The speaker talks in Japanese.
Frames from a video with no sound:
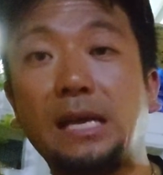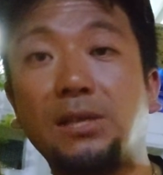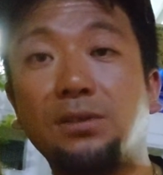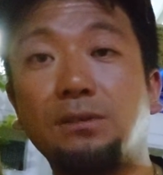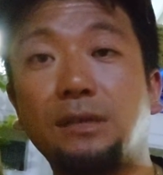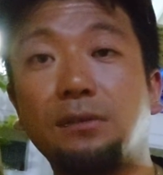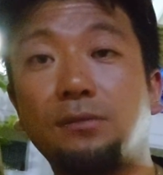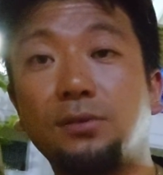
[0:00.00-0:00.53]

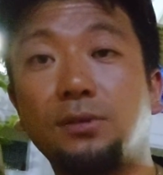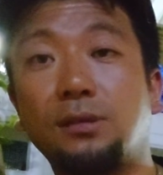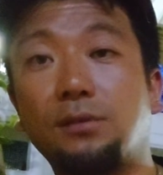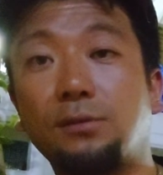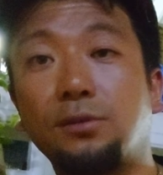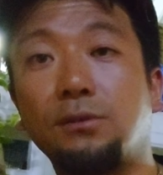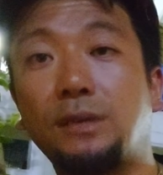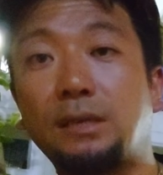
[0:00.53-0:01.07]
30代、40代、
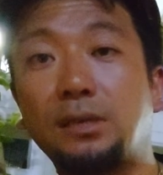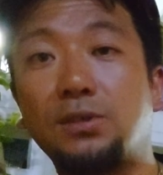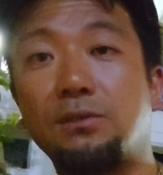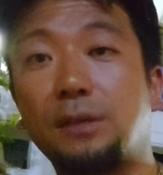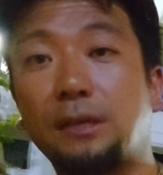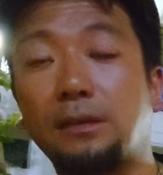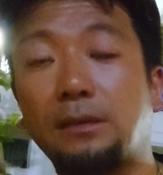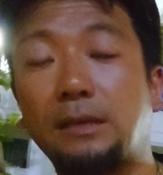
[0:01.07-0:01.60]
50代、
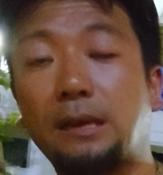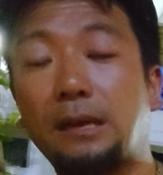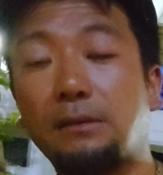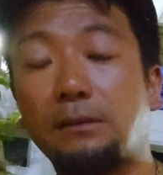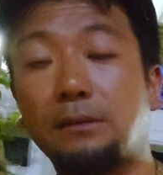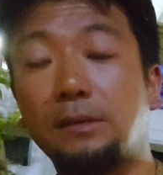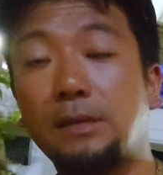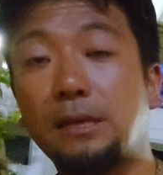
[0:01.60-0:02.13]
20代とかね、あ
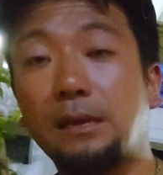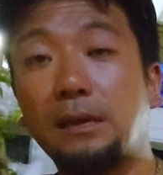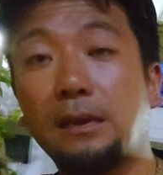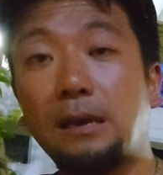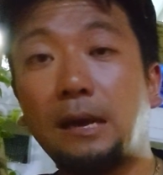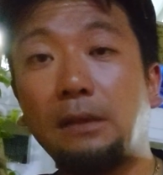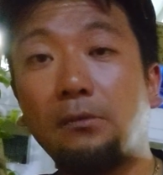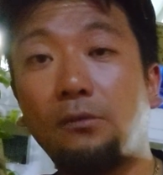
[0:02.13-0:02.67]
るんで、
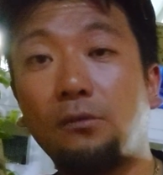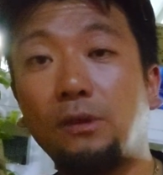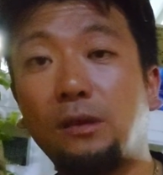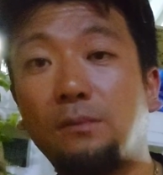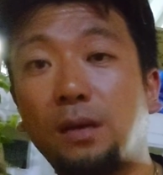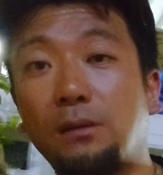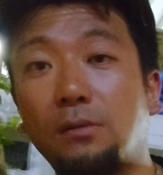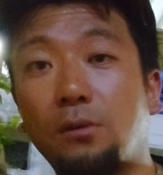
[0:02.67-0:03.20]
あとお
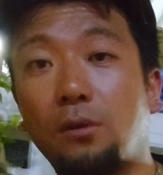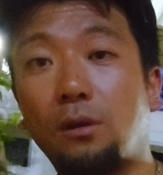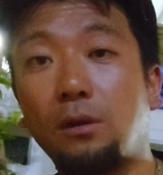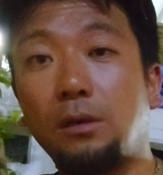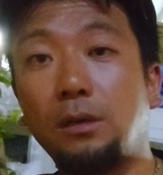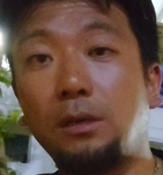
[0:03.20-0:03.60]
電話番号。